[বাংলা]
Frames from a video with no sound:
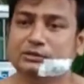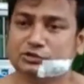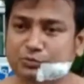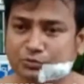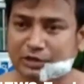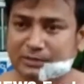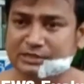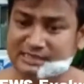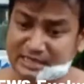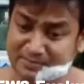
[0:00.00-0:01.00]
চুপ করে
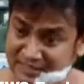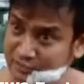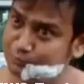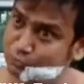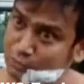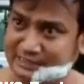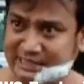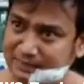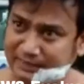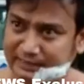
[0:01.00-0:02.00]
বসে আছে ভিড় পুরো
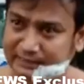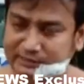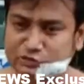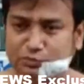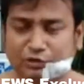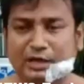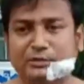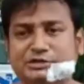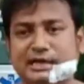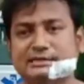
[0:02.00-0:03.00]
বাজারে ভিড় চুপ করে
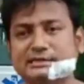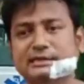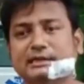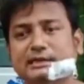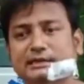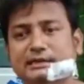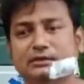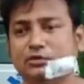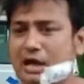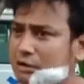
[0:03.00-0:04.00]
বসে আছে
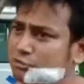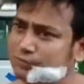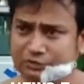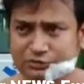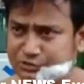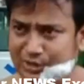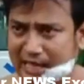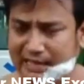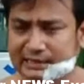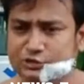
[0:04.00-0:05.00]
কোনো আগুন ফাগুন কিছু
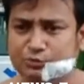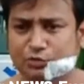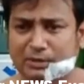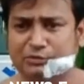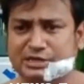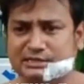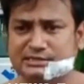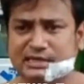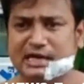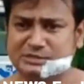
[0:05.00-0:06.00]
লাগায়নি চুপ করে বসে
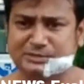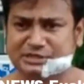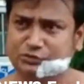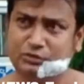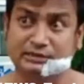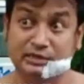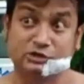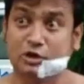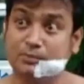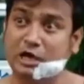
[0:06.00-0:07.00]
আছে আশেপাশে দোকানদার
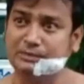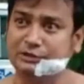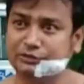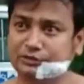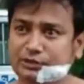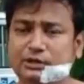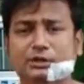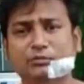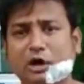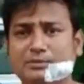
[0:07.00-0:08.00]
সব ভয়ভীত
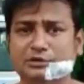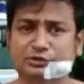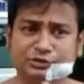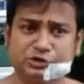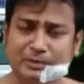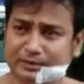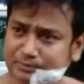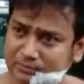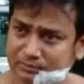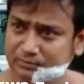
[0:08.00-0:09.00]
ভয়ভীত হয়ে সবাই
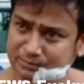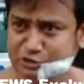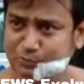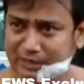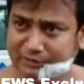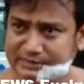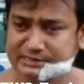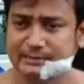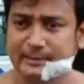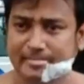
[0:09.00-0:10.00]
বিচুপা
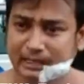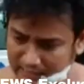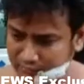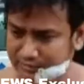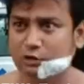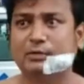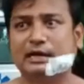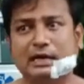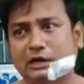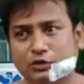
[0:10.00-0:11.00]
হয়েছে কেন এরকম
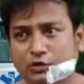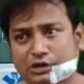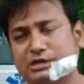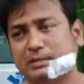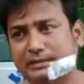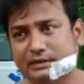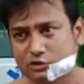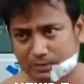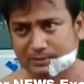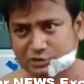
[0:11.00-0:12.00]
একটা কাণ্ড ঘটলে স্বাভাবিক
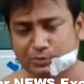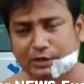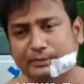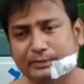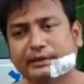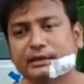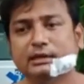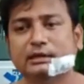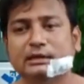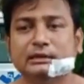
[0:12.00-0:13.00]
সবাই বিচুপা হবে
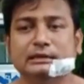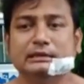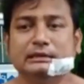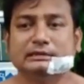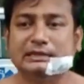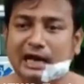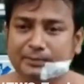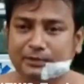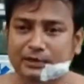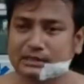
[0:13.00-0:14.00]

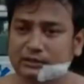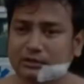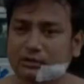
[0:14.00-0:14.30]
তারপরে কি হলো